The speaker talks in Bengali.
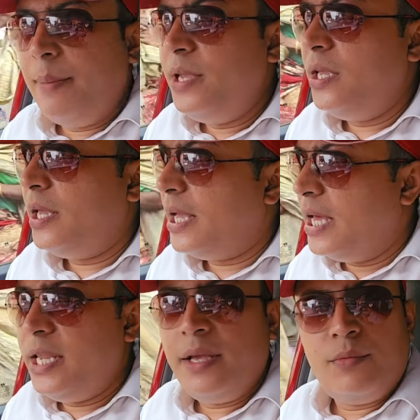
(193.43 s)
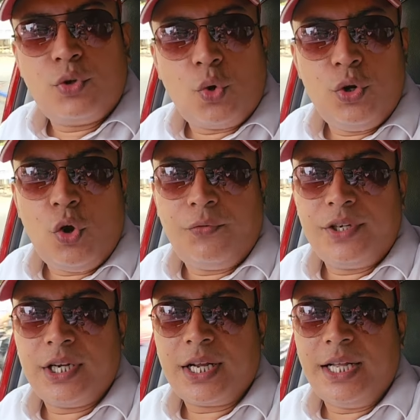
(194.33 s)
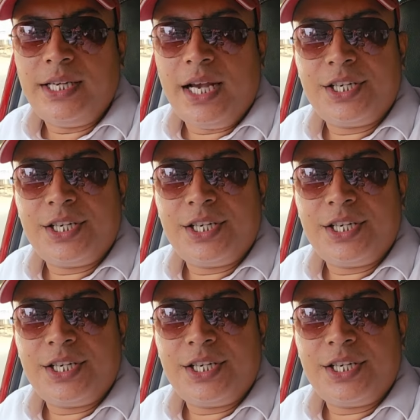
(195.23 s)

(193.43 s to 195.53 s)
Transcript: আমি এখানে যখনই অফিসের কাজে